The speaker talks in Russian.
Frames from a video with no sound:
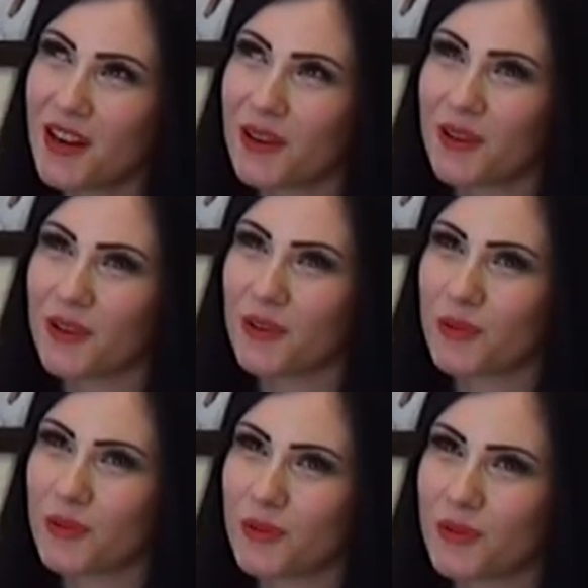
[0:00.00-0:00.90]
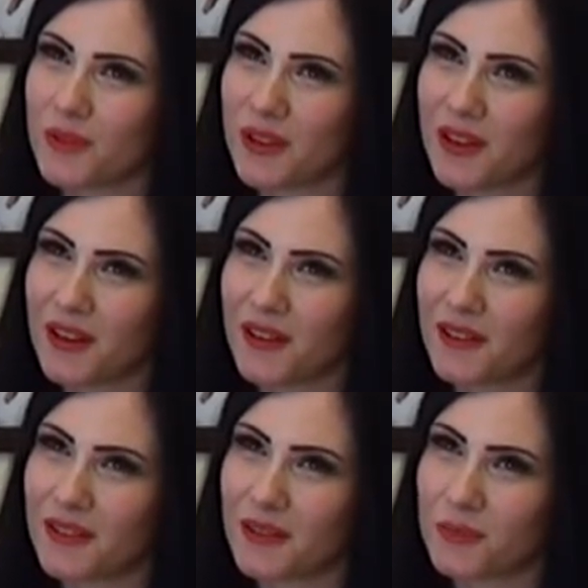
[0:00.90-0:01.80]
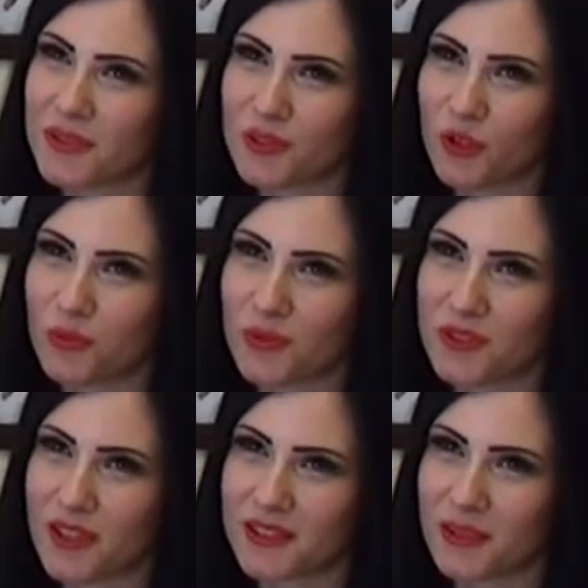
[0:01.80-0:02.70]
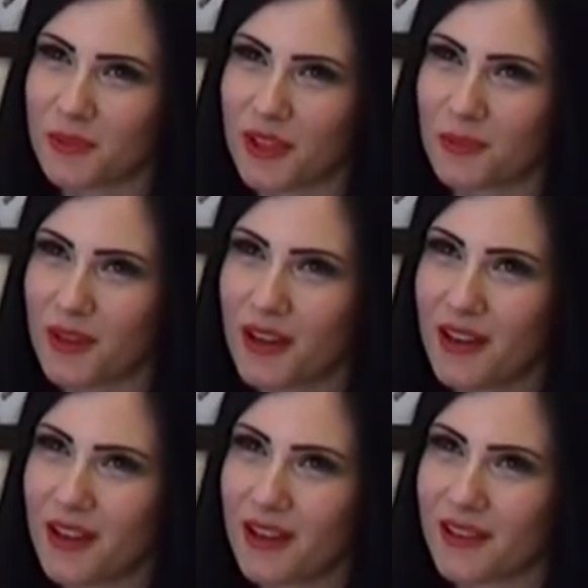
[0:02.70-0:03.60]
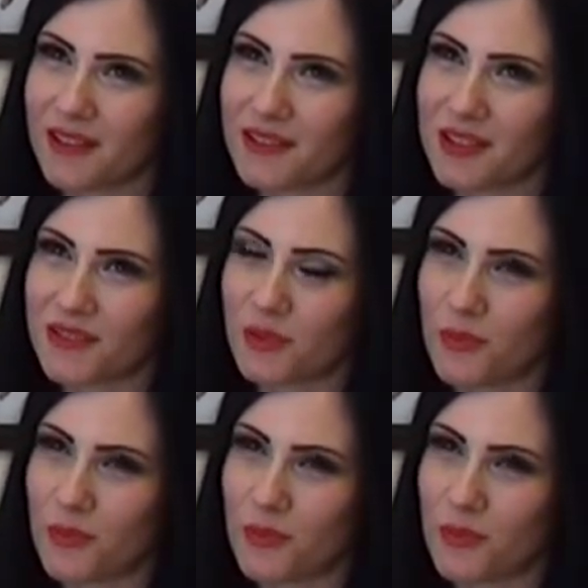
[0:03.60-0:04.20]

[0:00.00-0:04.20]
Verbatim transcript: э, я познакомилась как-то прям со своим